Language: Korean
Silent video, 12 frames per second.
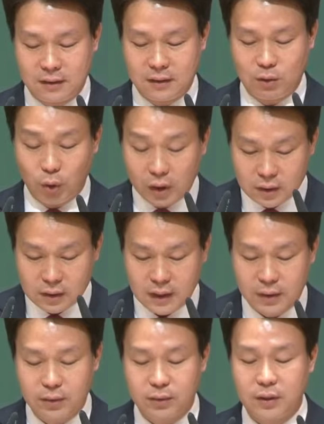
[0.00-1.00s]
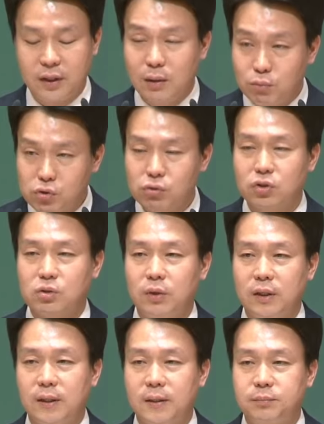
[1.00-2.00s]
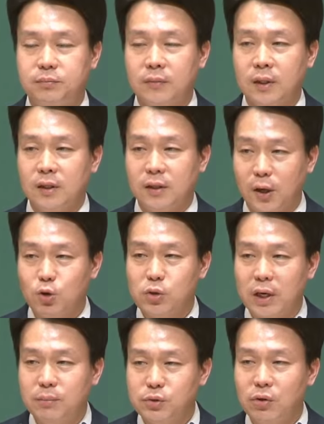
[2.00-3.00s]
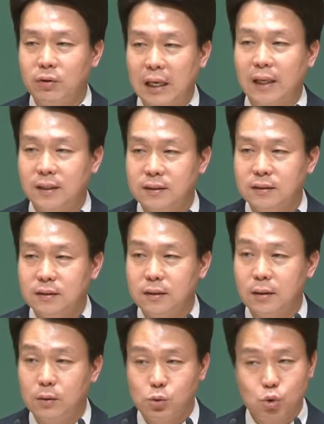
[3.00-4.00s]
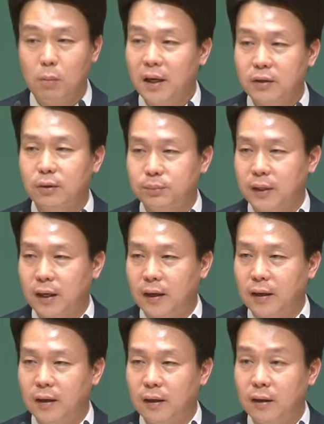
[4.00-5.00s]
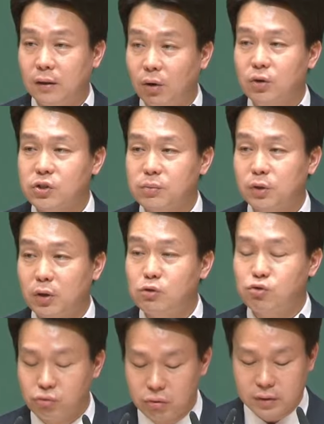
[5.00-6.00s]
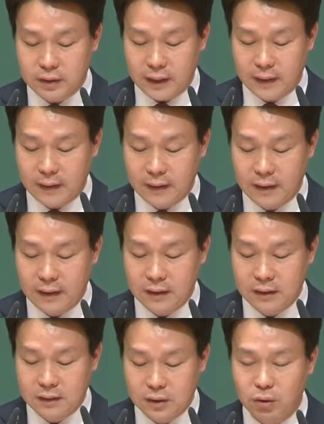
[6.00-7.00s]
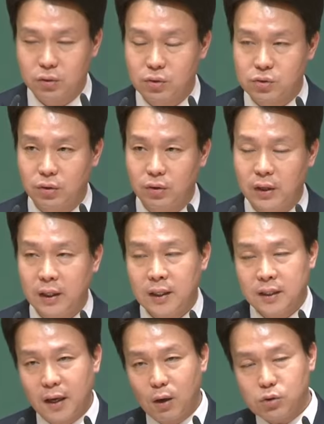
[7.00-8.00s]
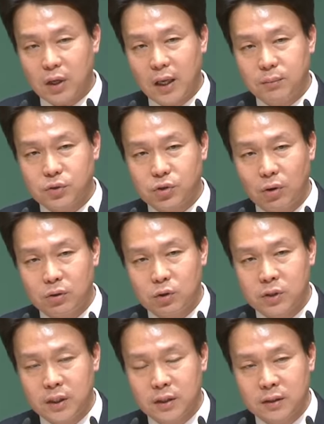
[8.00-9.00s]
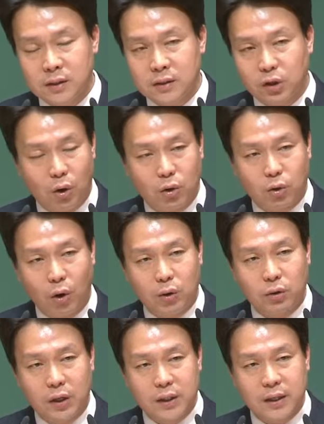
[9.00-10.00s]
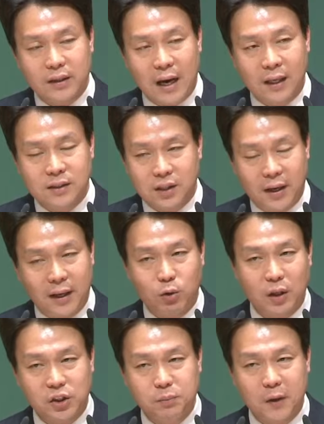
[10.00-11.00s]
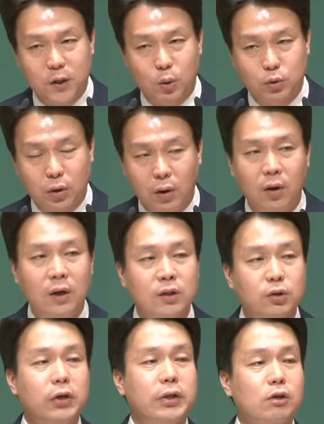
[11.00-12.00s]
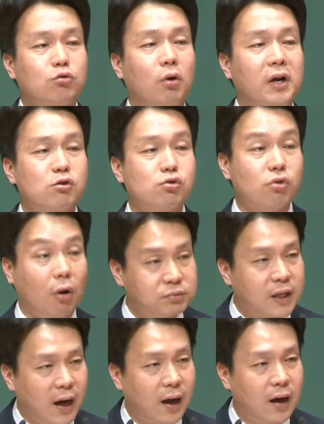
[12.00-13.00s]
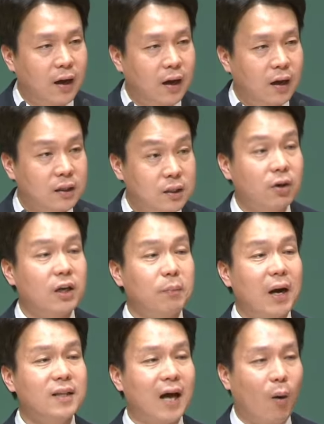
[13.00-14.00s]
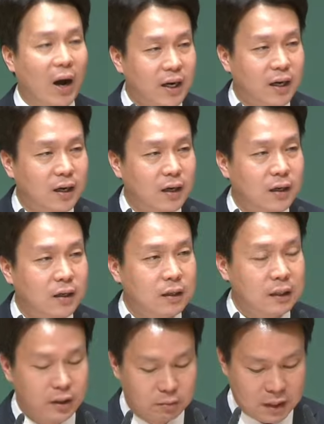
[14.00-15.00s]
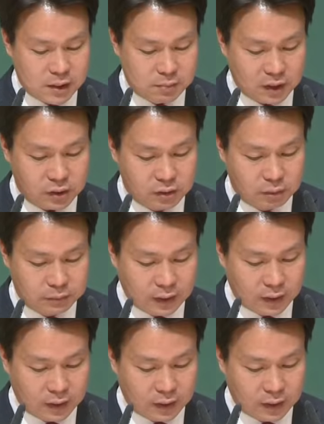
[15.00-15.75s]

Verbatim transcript: 왜 그럴까요? 이게 무슨 뜻입니까? 예루살렘 성 안에는 소망이 없다. 거기 있으면 너희들 죽는다. 그런 거죠. 예루살렘 성은 결코 너희들이 당한 재난과 심판으로부터 너희들을 구원해 줄 수 없다. 그러니 빨리 나와라. 이런 말씀하시는 겁니다.